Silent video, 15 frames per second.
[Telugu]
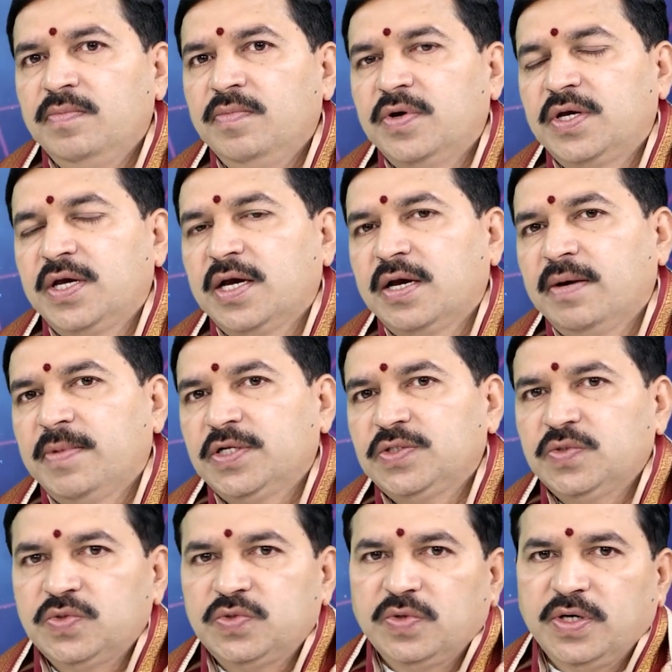ముఖ్యంగా మనం
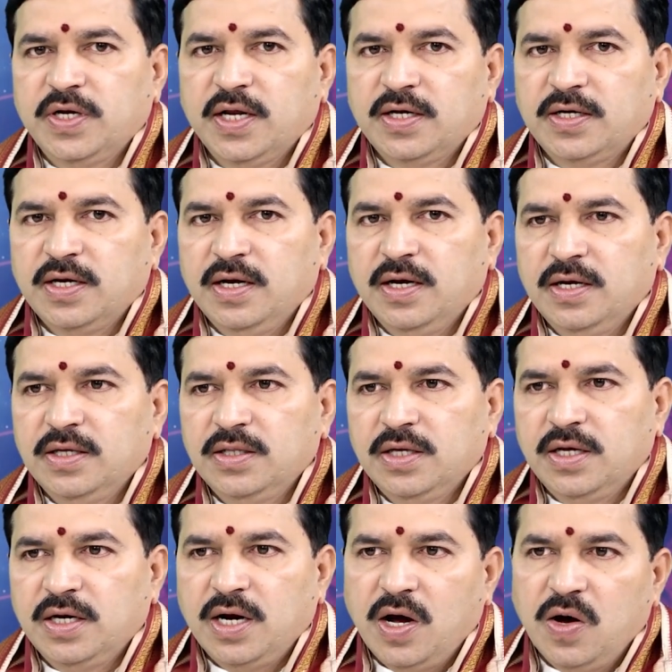చూసుకుంటే కనుక
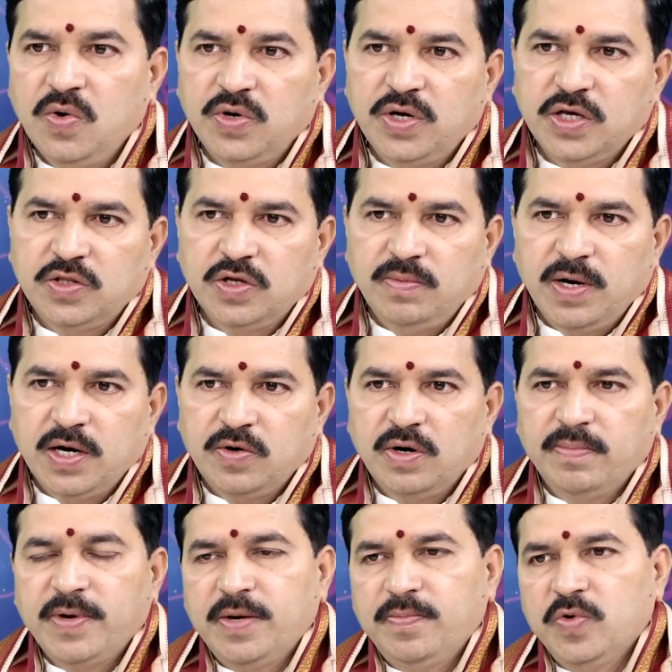రాహుకేతుల బలం
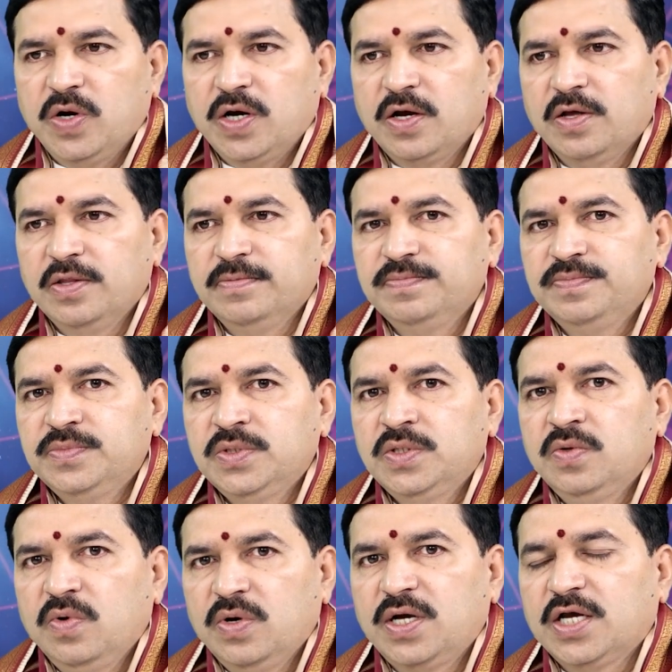కూడా పరిపూర్ణంగా ఉంది
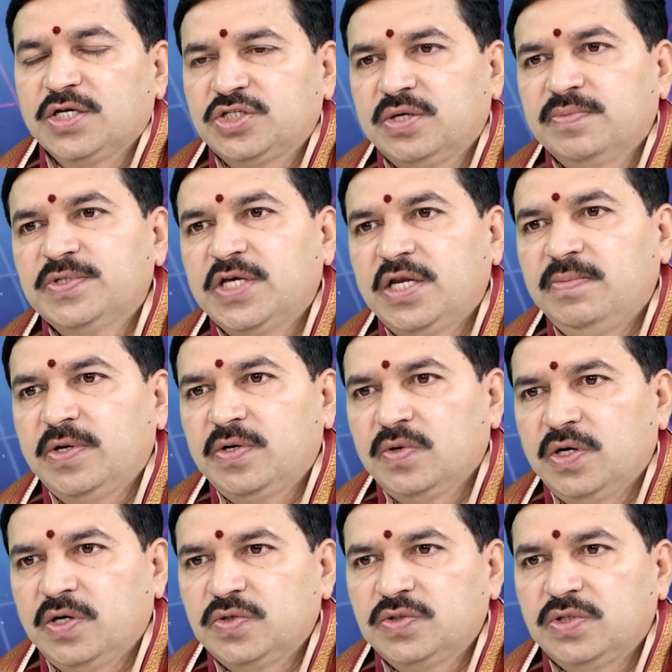ఒక అష్టమ శని మటుకు
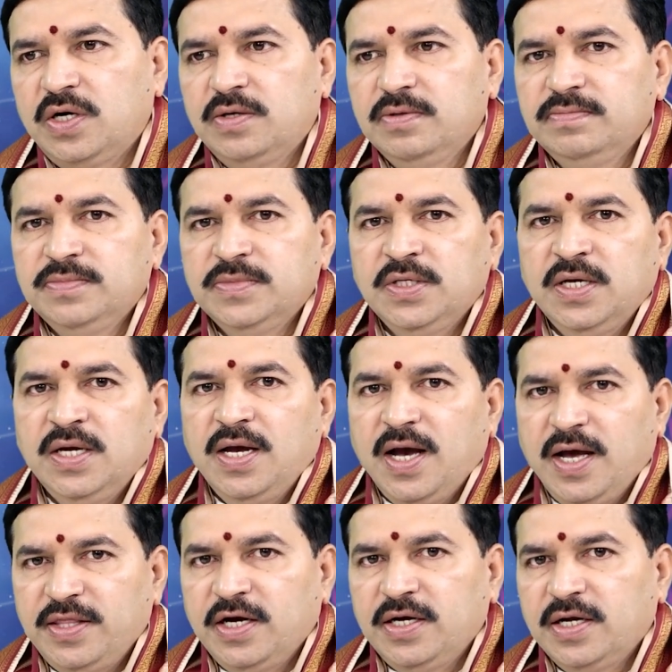నడుస్తున్నాడు
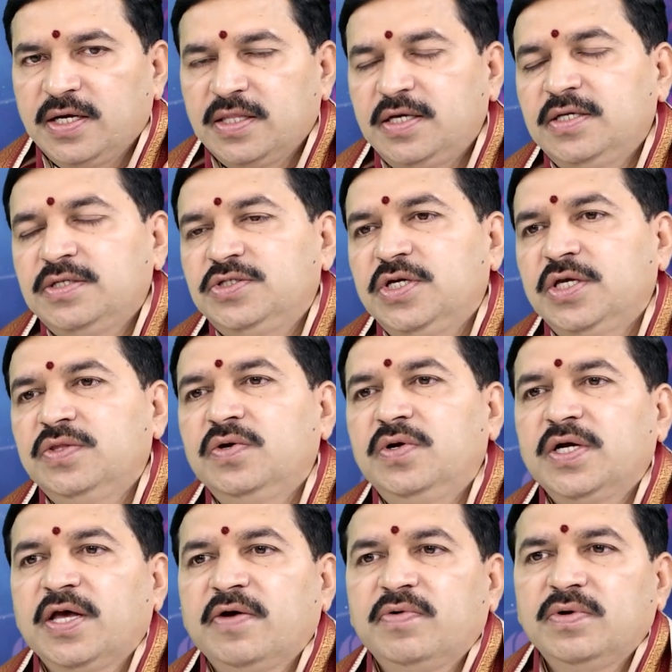అదే అన్నాం కదండి
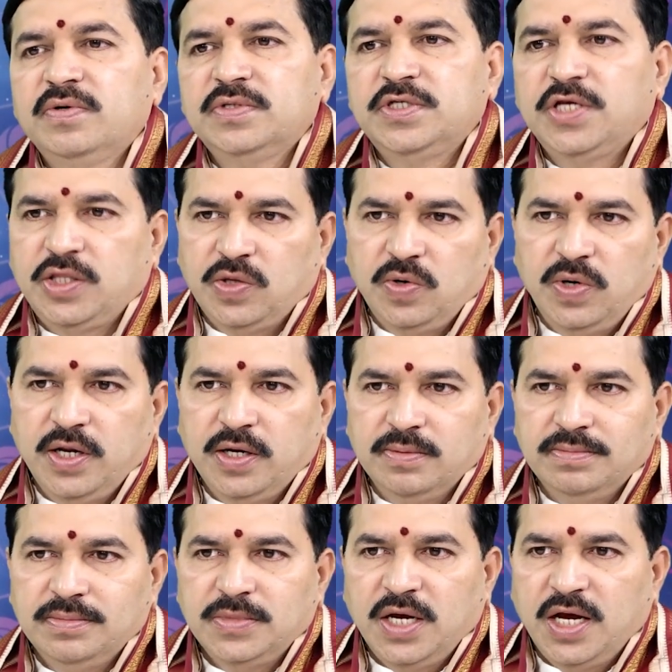చంద్రుడికి ఎవరు శత్రువు లేరు
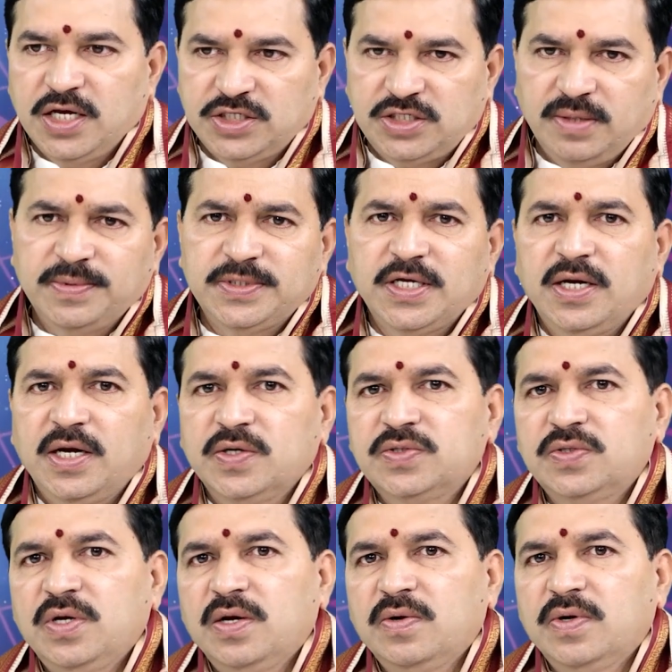అష్టమ శని
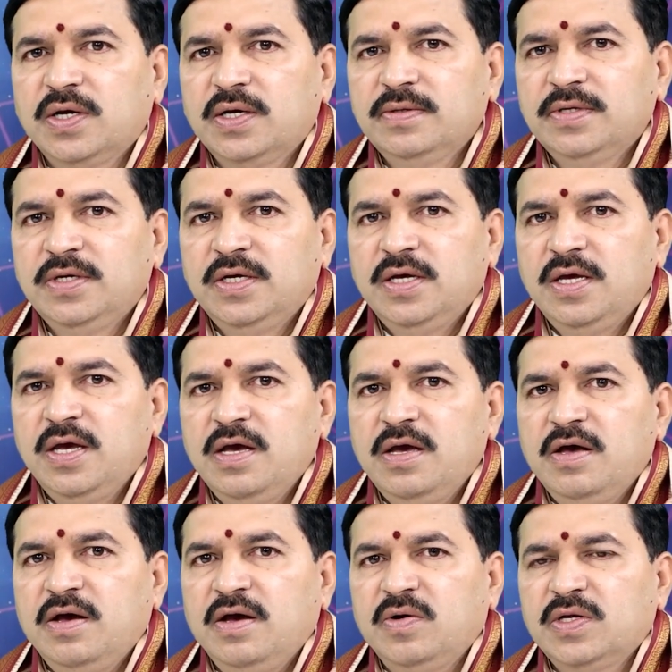నడుస్తున్నా కూడా
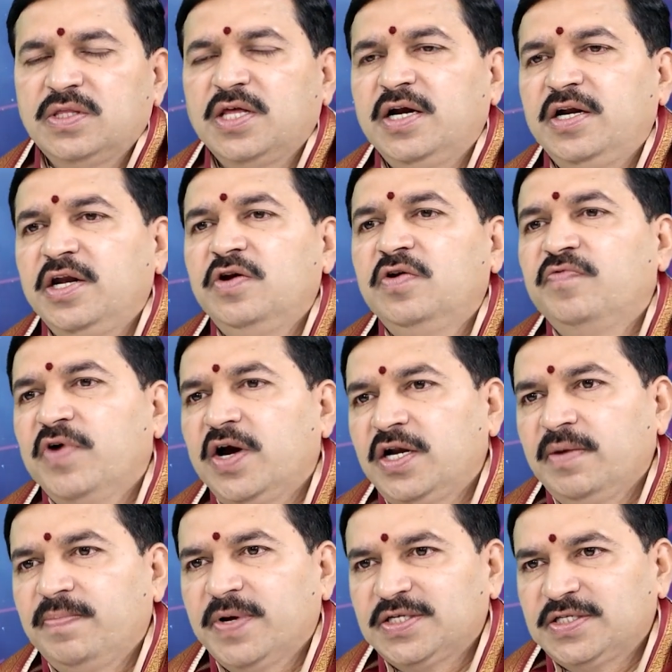ఒక థర్టీ టు
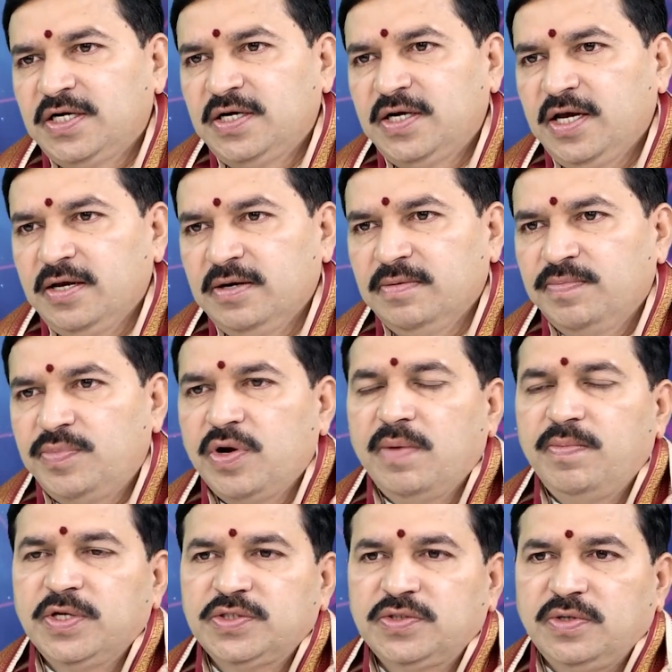ఫార్టీ పర్సెంటే
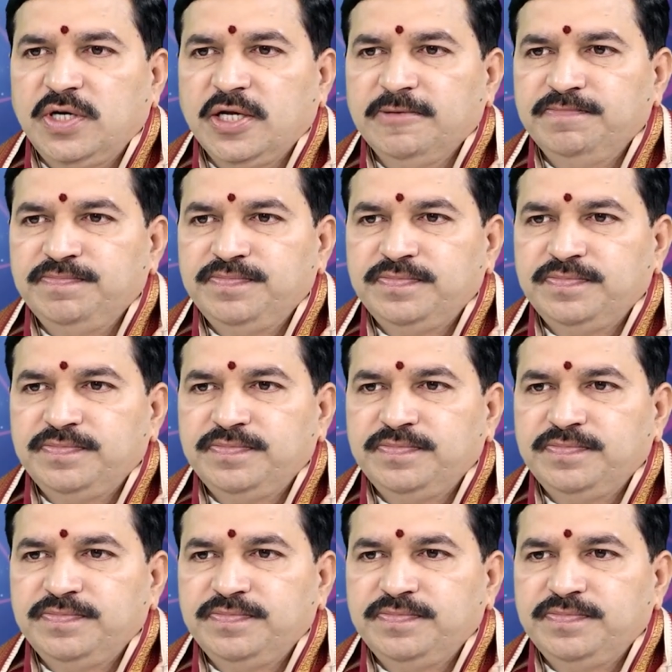ప్రాబ్లమ్స్ ఉంటాయి